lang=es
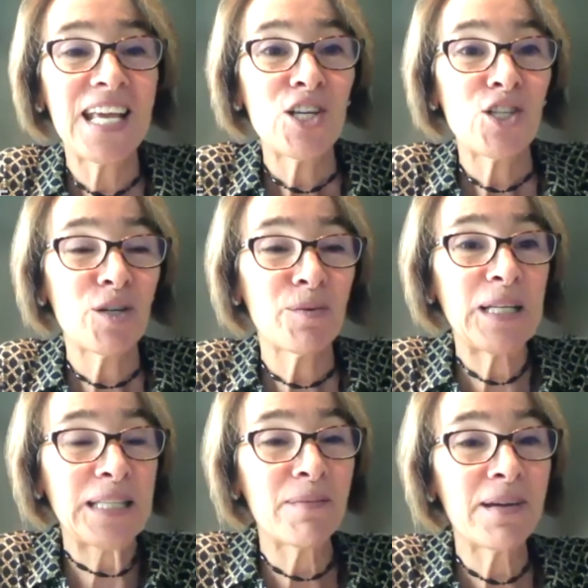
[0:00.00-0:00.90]
sobre
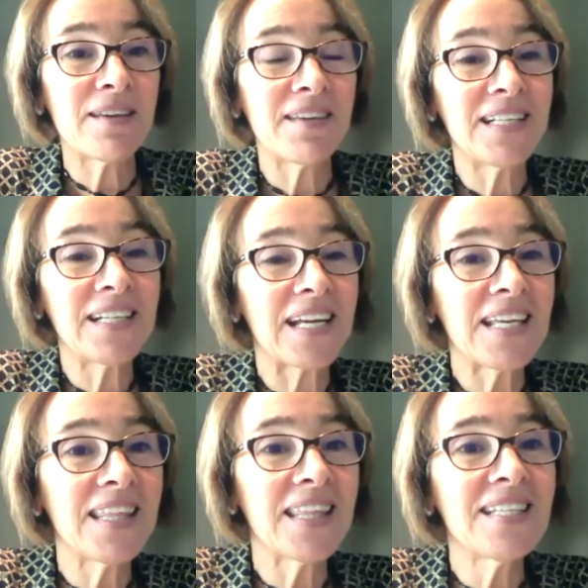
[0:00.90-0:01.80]
el tema de bienes
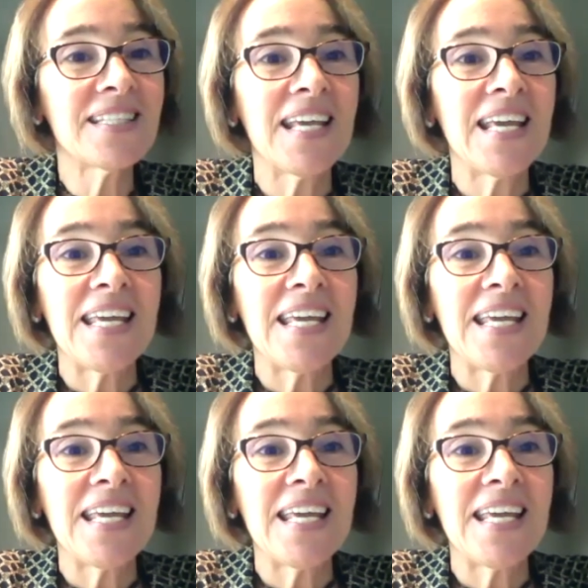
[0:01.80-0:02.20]
raíces